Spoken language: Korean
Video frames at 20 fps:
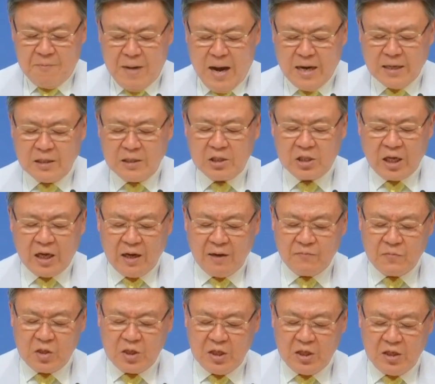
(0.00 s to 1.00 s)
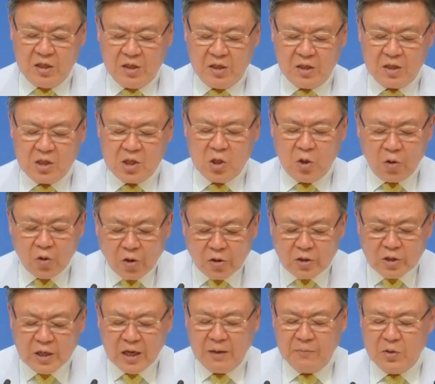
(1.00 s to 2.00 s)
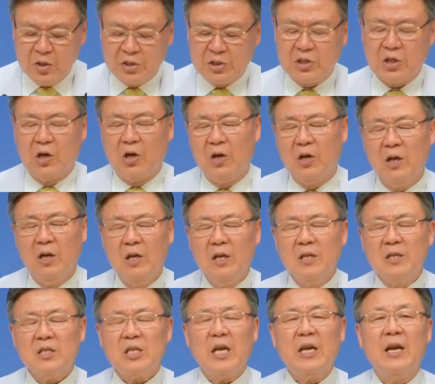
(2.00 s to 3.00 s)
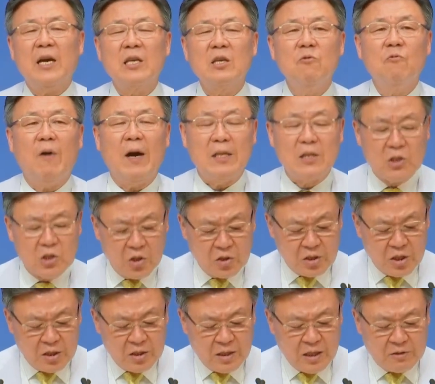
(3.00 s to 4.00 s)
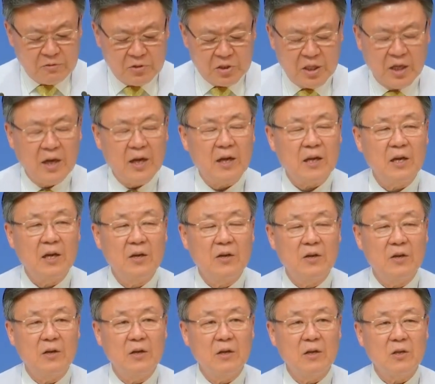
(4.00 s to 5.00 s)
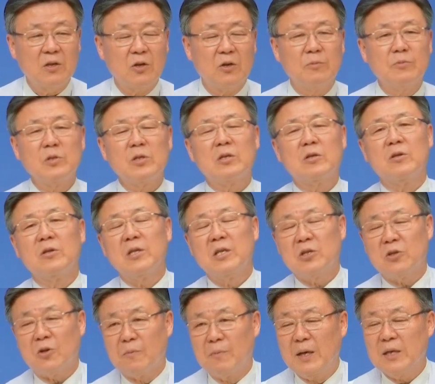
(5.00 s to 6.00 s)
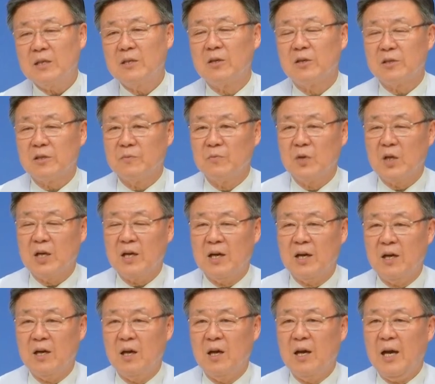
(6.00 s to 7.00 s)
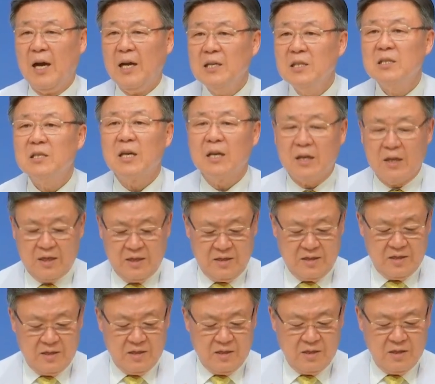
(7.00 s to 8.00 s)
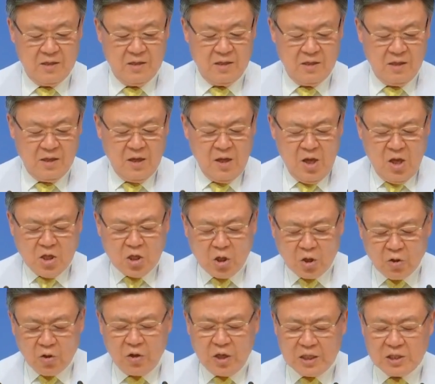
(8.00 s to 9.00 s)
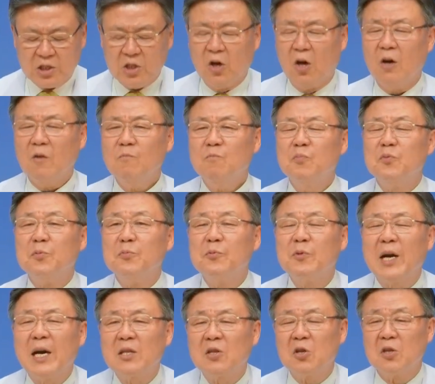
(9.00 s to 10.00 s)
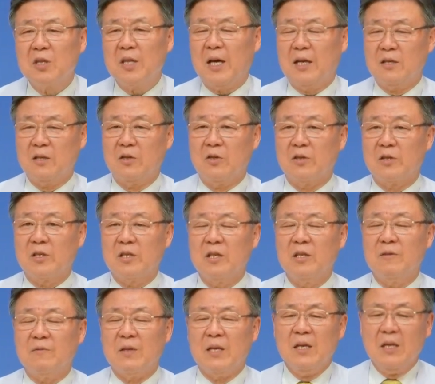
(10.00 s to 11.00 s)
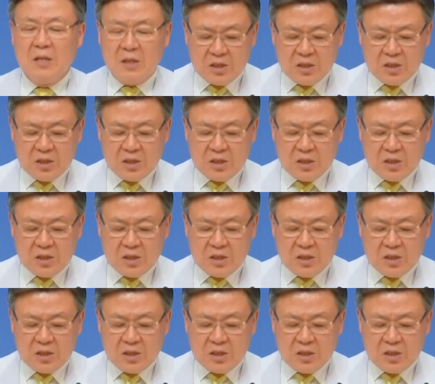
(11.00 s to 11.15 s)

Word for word: 많은 사람들이 결혼을 하면서 사랑이 완성된다고 생각해요. 여러분, 그런데 정말 그렇습니까? 아니잖아요. 결혼해서 부부가 된다는 것은